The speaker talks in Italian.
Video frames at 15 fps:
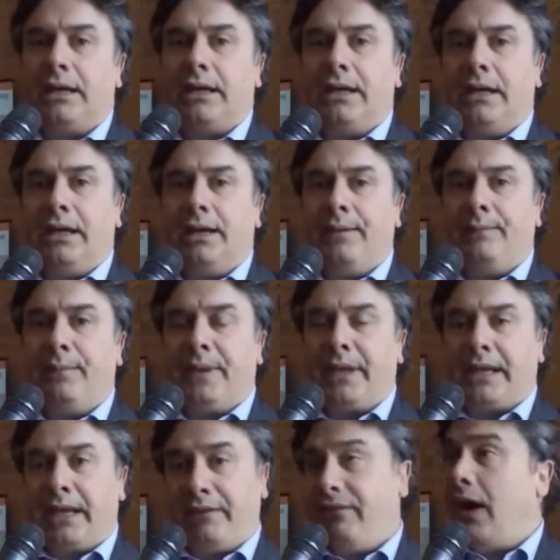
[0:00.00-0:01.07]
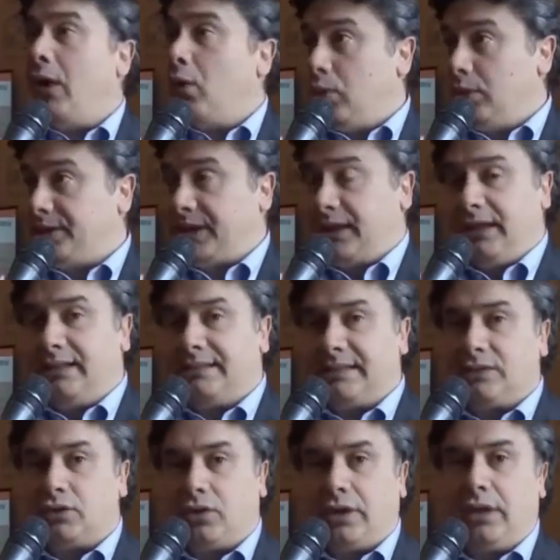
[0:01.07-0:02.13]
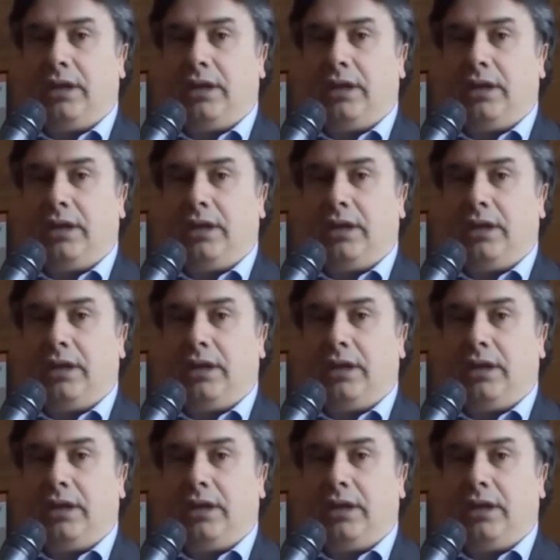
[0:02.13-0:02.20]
eh, che va oltre, nel senso